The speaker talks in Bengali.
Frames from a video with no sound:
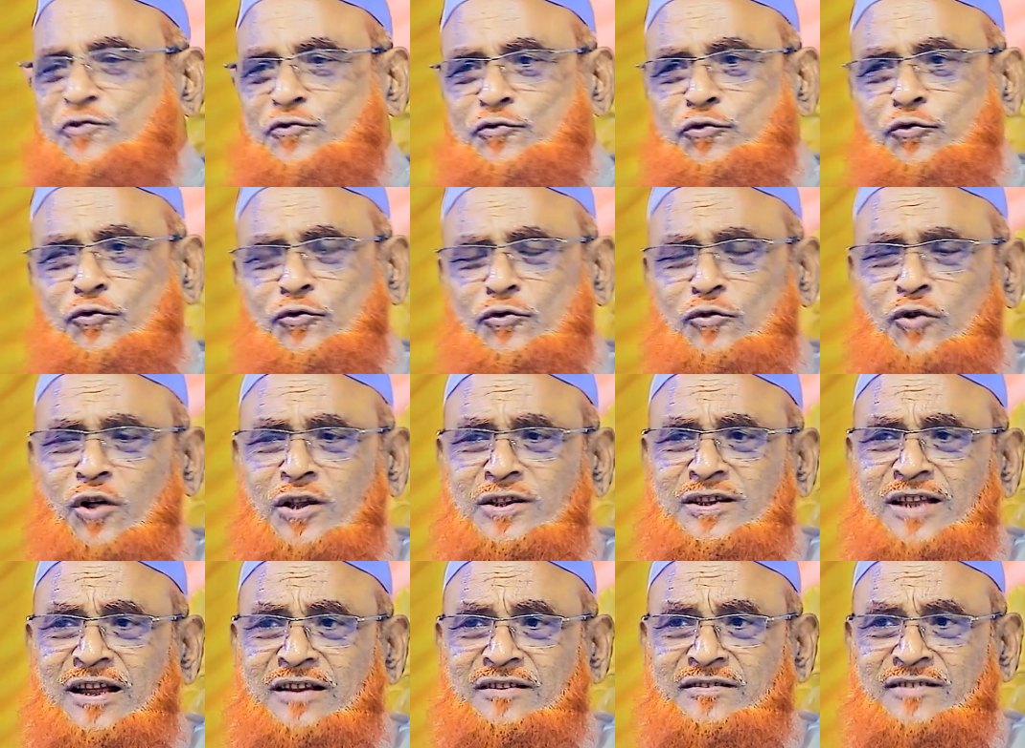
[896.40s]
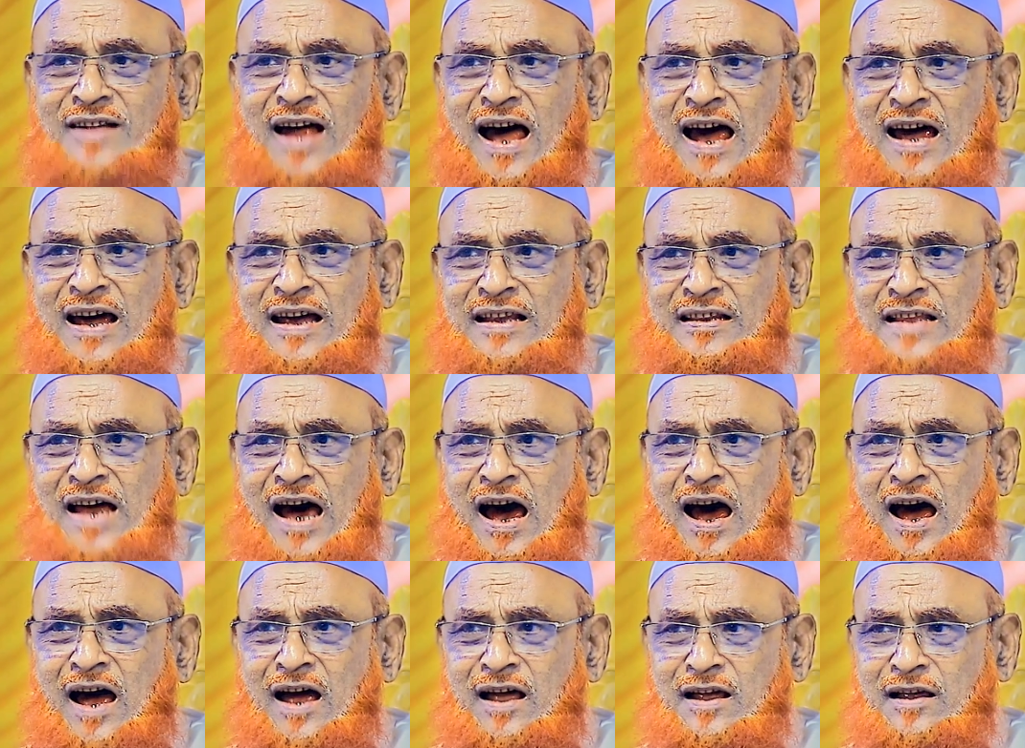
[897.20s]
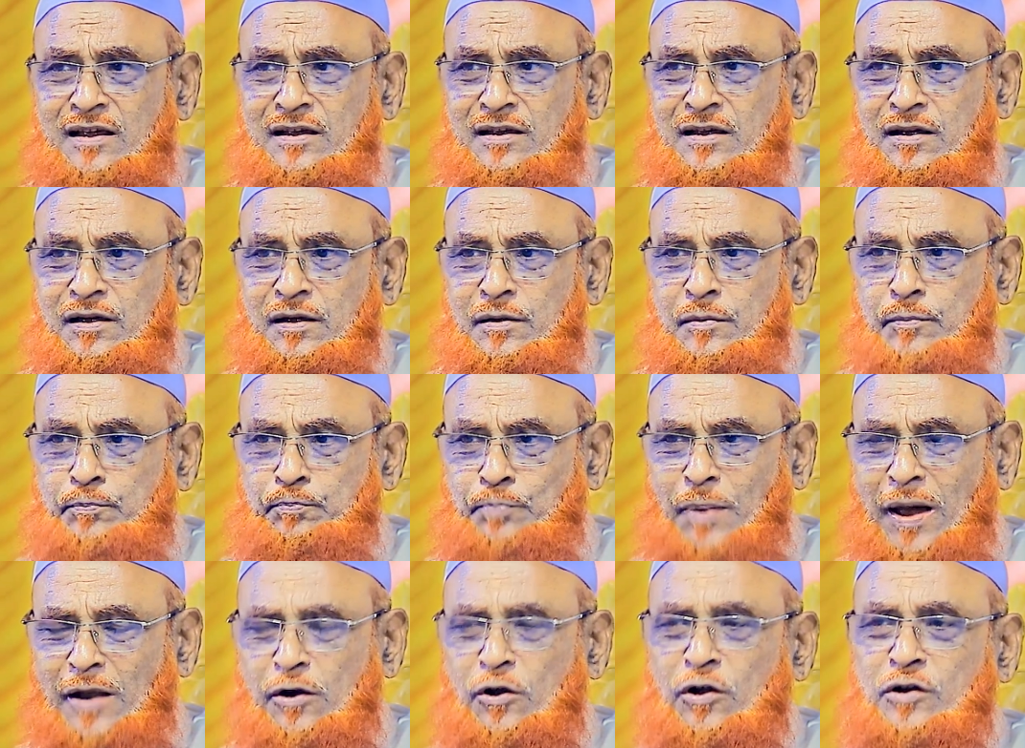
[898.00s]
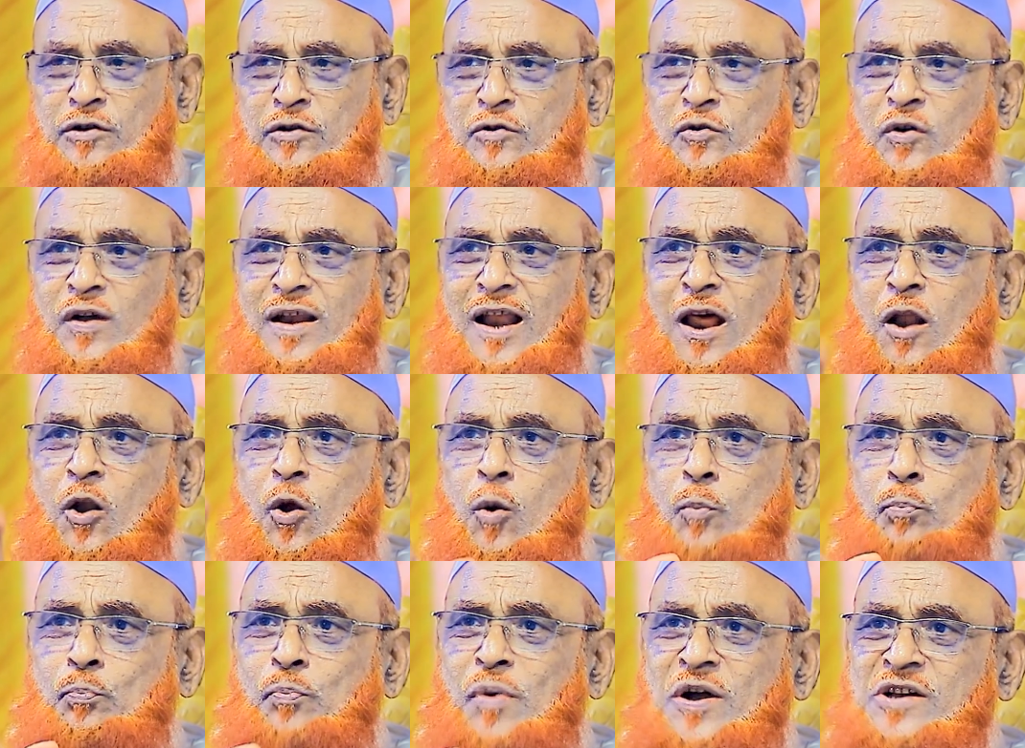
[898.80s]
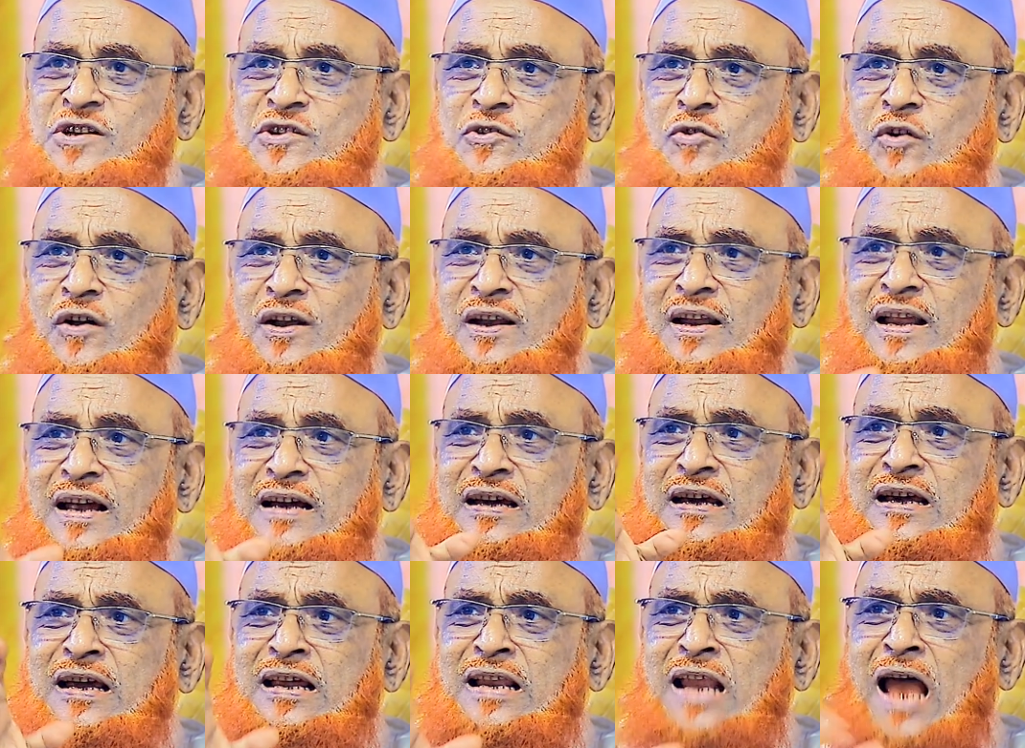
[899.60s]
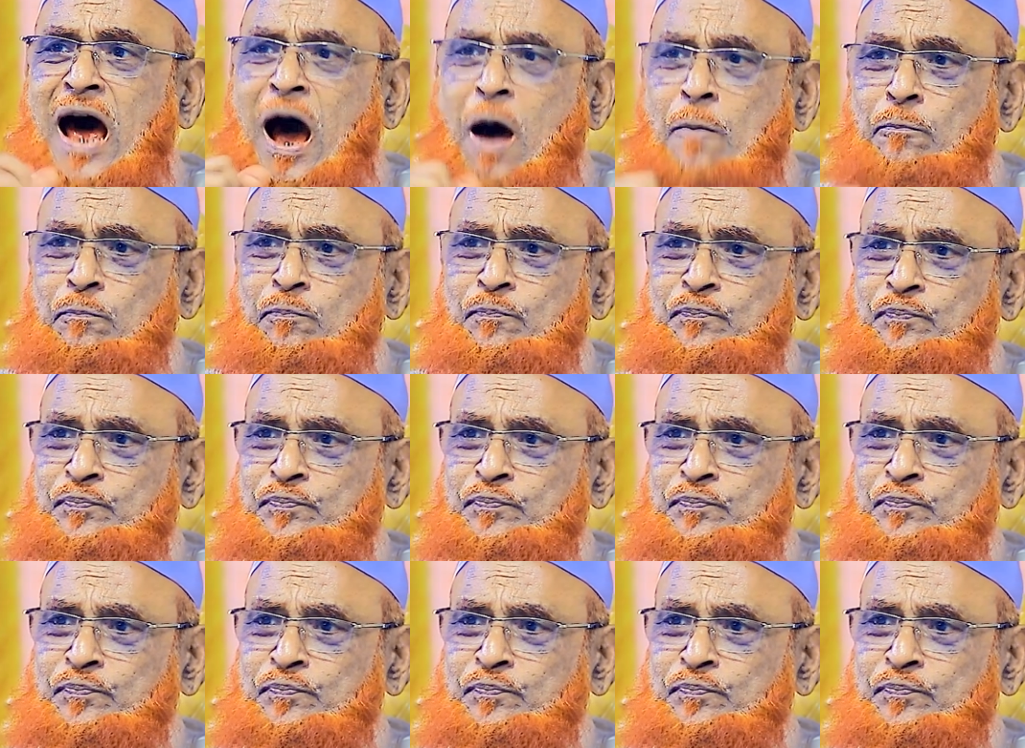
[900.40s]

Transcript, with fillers: সুন্নতে জায়দা পালন করার অভ্যাস করলে কি লাভ